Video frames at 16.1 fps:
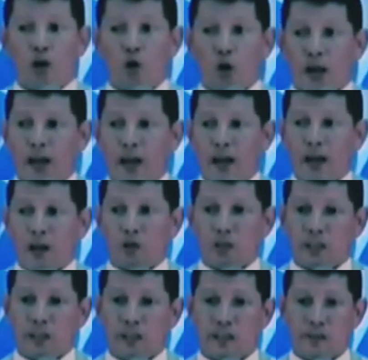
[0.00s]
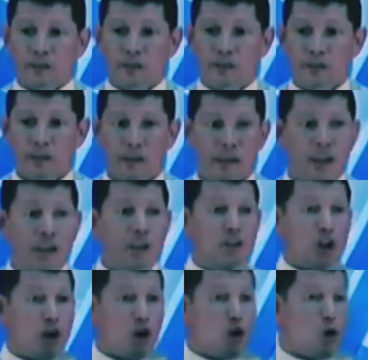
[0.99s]
Se lo voy a leer a ustedes.
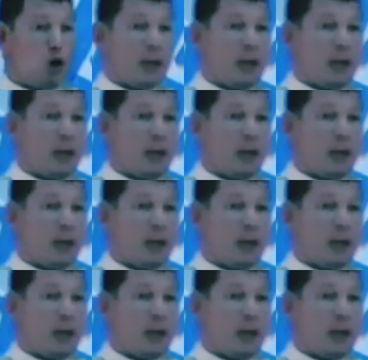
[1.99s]
Se